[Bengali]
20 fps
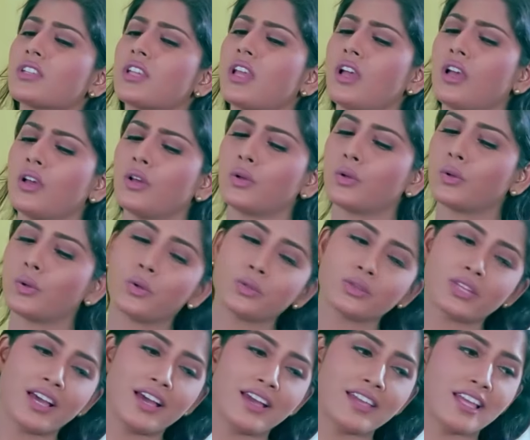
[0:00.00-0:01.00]
শেষ
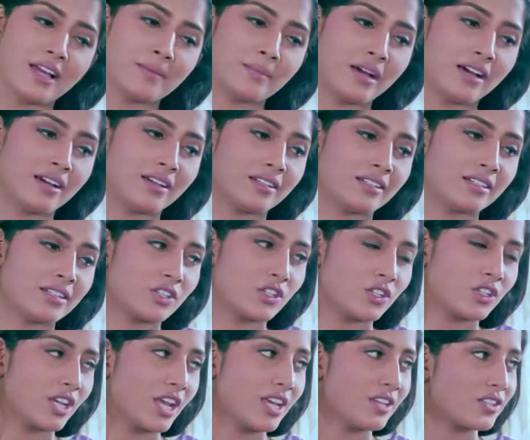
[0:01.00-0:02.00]
কোথায় আমার
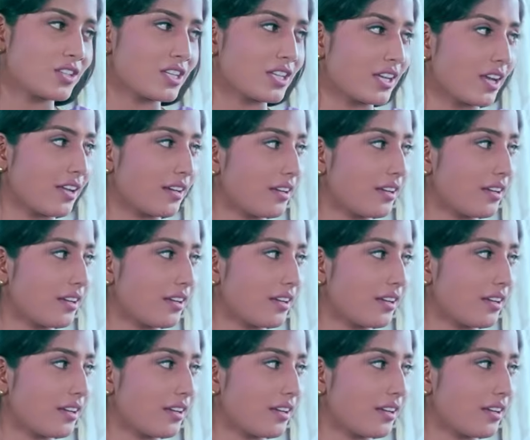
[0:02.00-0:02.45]
শেষ